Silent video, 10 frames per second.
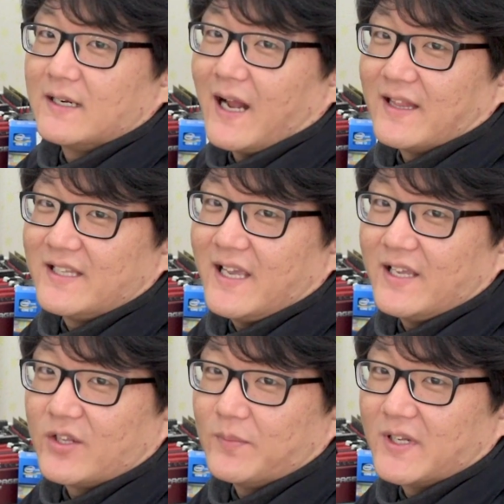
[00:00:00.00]

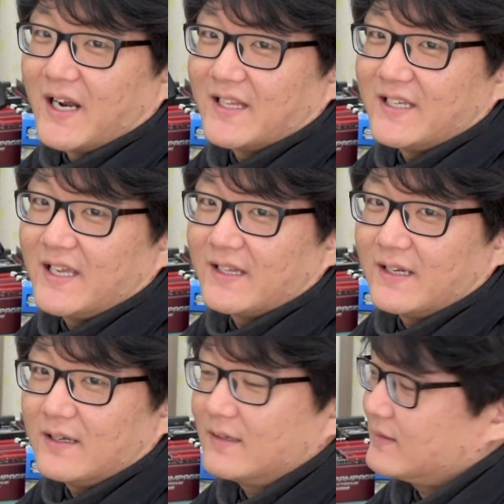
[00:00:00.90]
라디에이터입니다.
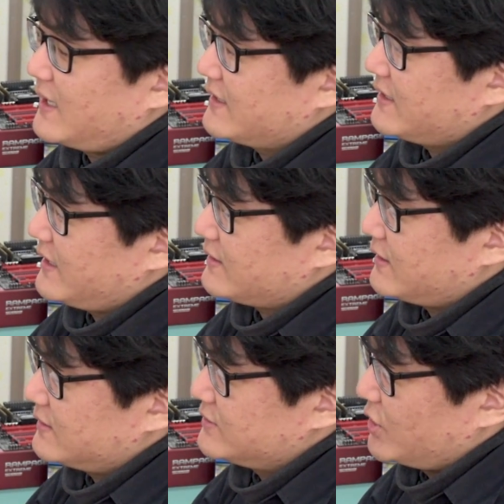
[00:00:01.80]

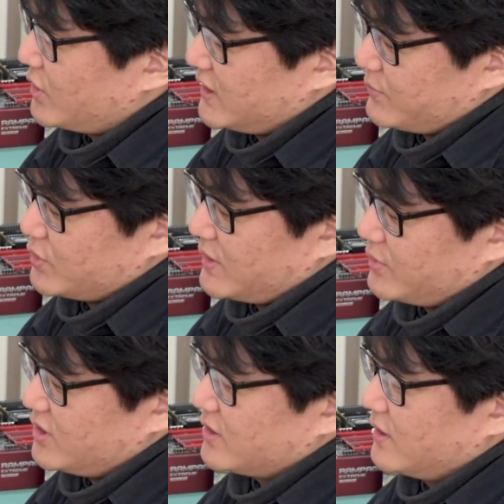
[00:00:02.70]
라디에이터는 역할이
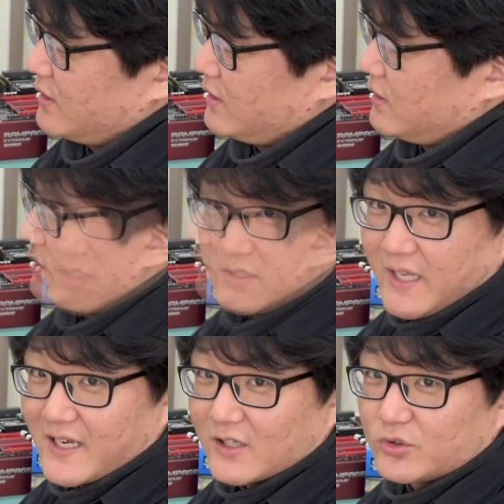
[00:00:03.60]
뭐냐면은
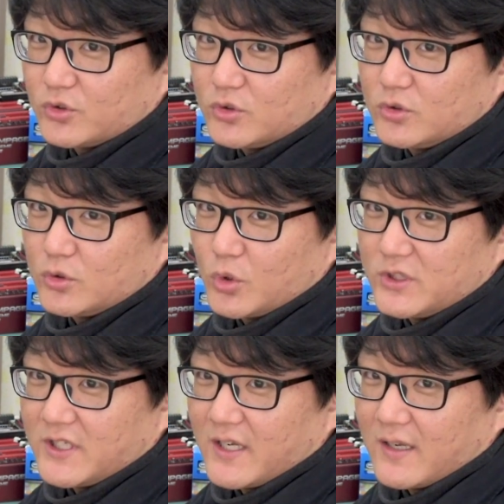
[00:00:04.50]
냉각수로
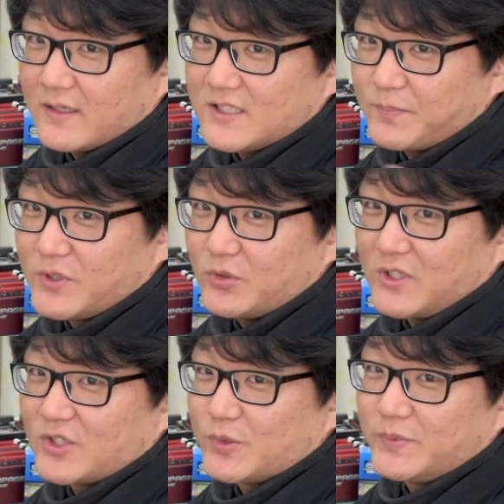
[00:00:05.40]
이제
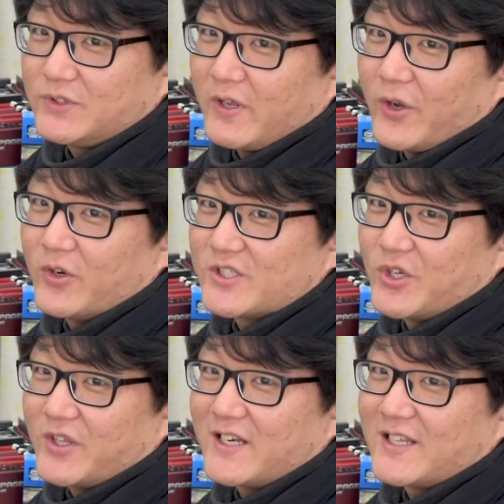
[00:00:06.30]
CPU나 GPU의 열이
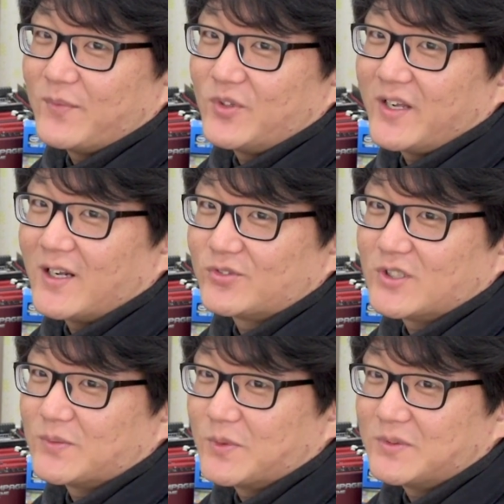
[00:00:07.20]
전달이 되면 냉각수가
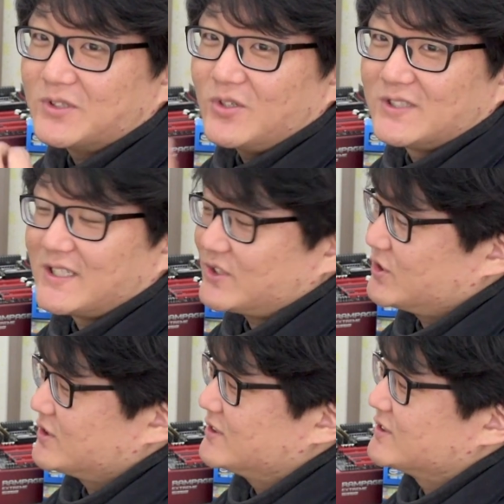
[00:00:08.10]
점점 뜨거워지겠죠.
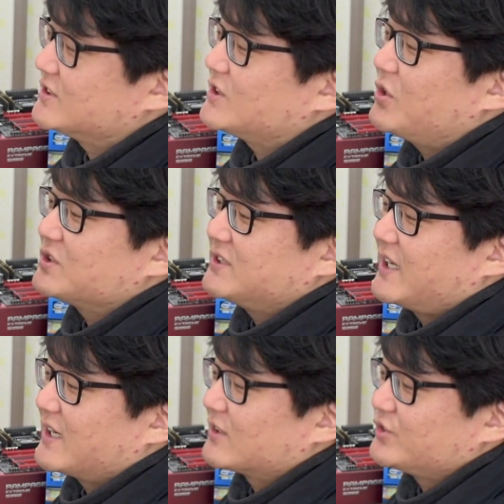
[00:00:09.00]
그래서 뜨거워진
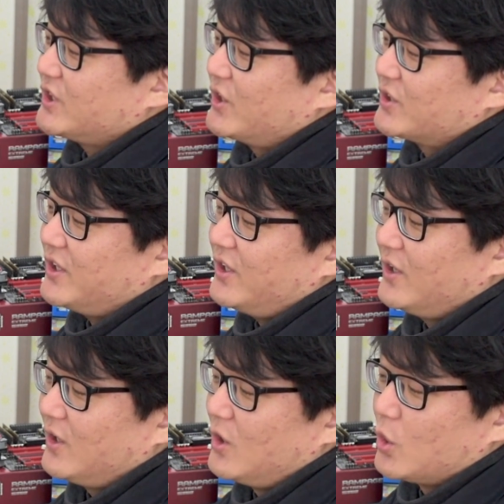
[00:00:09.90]
냉각수의 열을
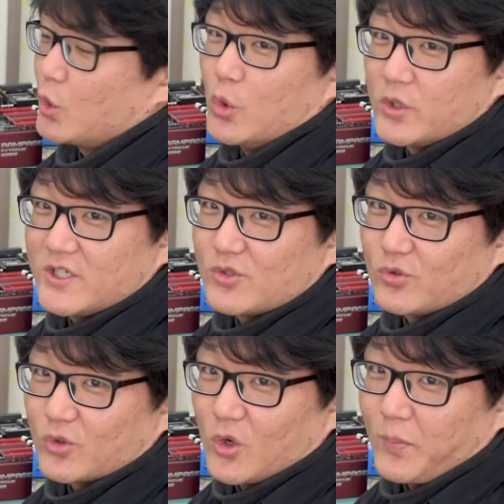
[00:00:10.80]
공기
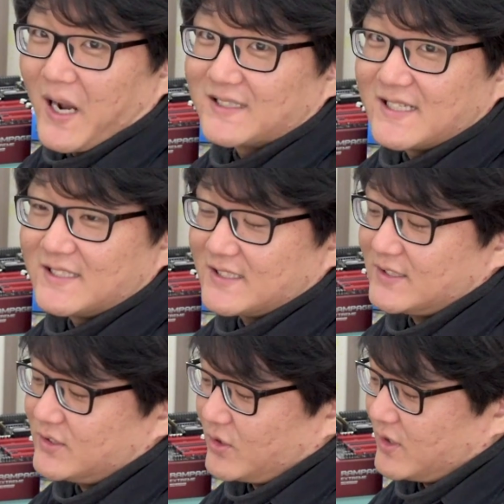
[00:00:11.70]
중으로
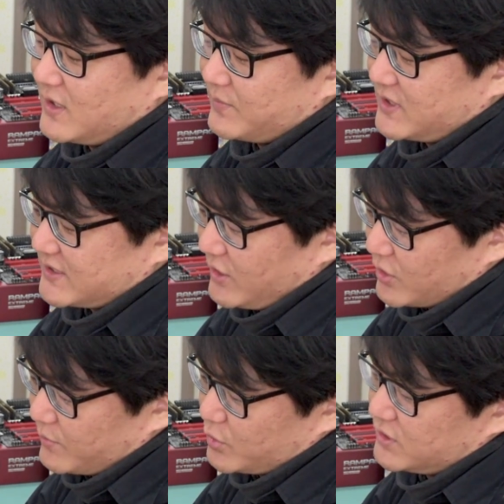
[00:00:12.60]
발산시키는 역할을 합니다. 자,
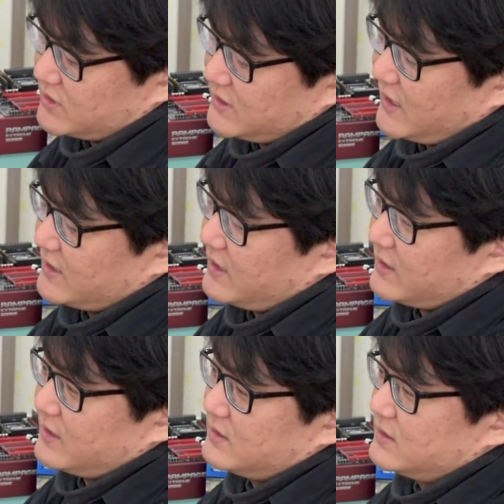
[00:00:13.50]
여기 보시는 이
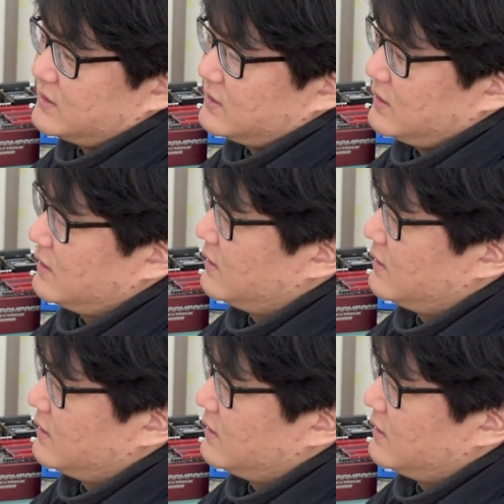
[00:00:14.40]
라디에이터는,